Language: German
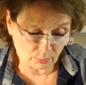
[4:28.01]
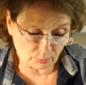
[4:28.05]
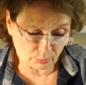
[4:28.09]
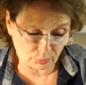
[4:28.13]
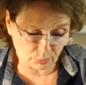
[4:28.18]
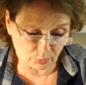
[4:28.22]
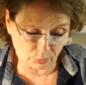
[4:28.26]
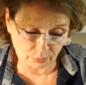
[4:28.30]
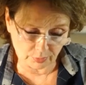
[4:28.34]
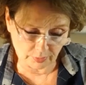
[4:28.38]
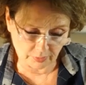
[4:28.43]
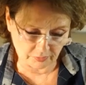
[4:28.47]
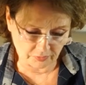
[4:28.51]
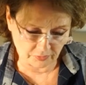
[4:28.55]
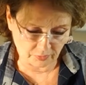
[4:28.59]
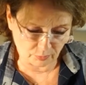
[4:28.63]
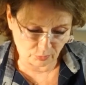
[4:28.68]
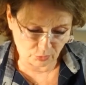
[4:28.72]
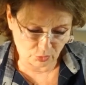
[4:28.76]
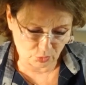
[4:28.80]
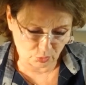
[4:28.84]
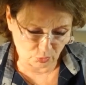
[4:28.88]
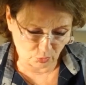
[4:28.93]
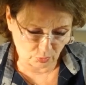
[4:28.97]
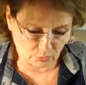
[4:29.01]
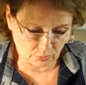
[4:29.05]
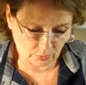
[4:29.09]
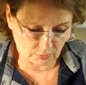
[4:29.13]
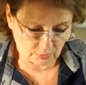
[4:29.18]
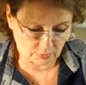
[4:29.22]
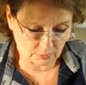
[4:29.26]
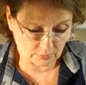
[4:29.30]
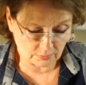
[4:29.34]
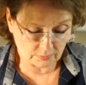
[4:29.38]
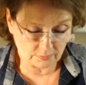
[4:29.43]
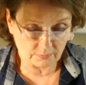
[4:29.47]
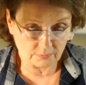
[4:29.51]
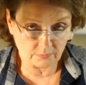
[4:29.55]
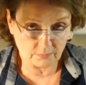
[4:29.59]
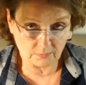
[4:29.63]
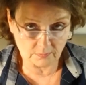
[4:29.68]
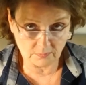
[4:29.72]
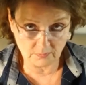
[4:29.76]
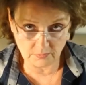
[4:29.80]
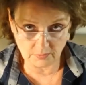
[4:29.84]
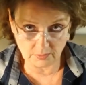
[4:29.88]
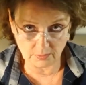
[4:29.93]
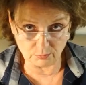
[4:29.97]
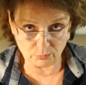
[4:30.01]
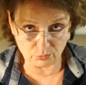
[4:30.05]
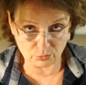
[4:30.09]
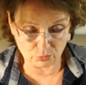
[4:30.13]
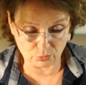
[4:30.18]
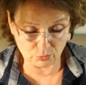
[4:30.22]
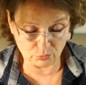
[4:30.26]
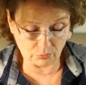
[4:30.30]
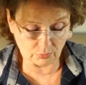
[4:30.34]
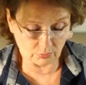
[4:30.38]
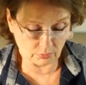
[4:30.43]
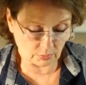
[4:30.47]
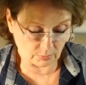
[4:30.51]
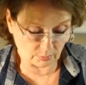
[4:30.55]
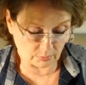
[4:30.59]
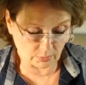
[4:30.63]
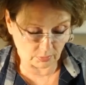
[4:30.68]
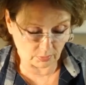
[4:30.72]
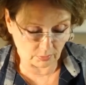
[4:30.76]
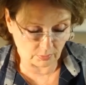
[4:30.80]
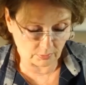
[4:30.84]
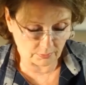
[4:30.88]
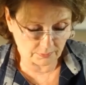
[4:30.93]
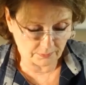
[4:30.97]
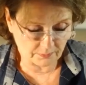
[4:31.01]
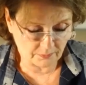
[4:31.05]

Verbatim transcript: Blut ist im Schuck. Im Schuh immer noch.